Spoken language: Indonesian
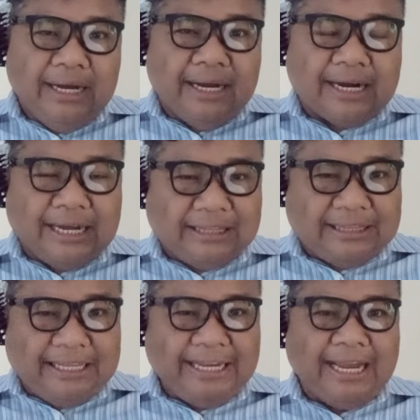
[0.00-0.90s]

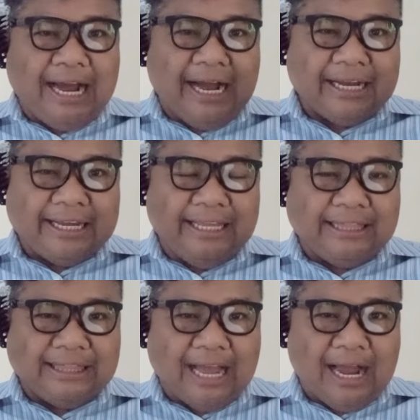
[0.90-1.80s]
ketika
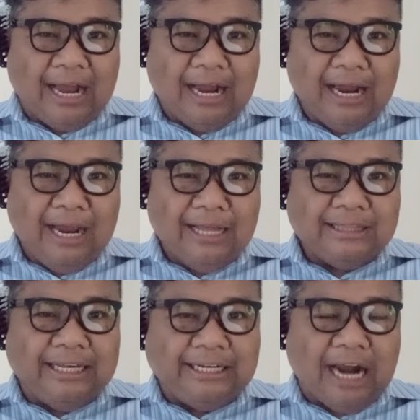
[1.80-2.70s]
kita
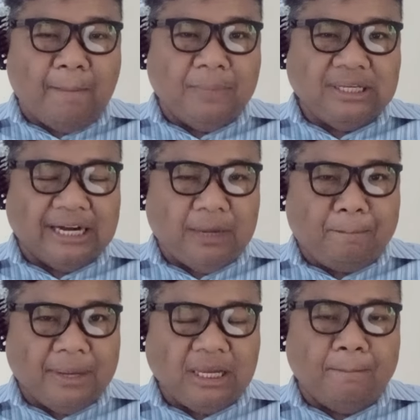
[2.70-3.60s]
tidak menjadi
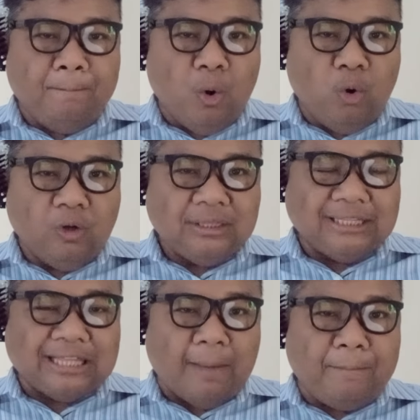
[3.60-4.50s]
penyembuh
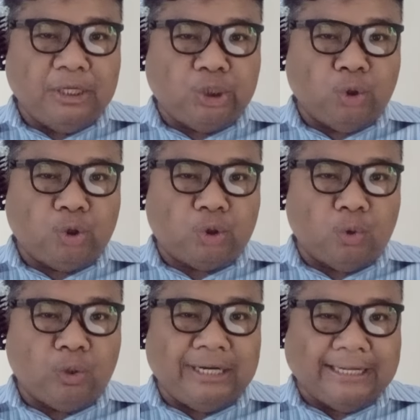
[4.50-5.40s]
tetapi justru
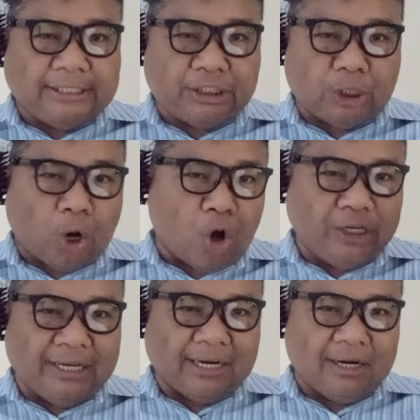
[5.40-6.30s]
destroyer,
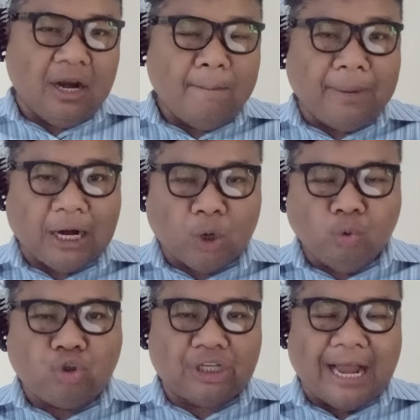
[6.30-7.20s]

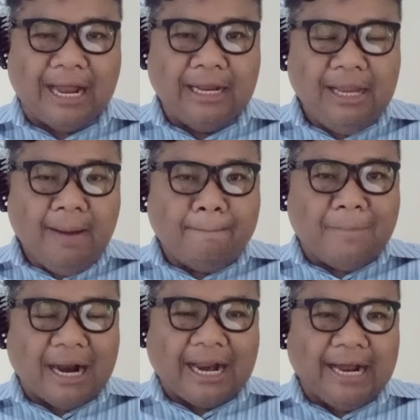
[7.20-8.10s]
perusak,
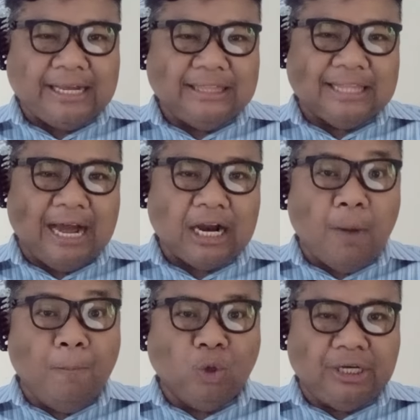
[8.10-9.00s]
maka kita
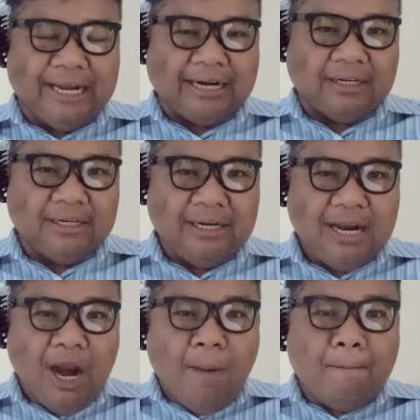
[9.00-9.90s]
kemudian
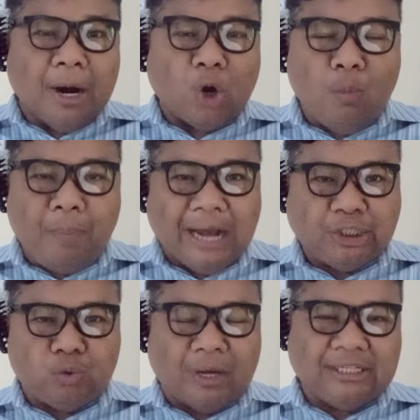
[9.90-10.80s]
merubah
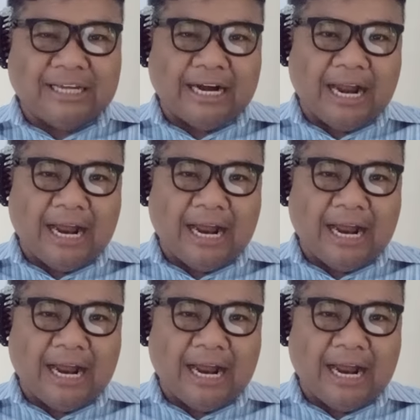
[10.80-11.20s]
suasana,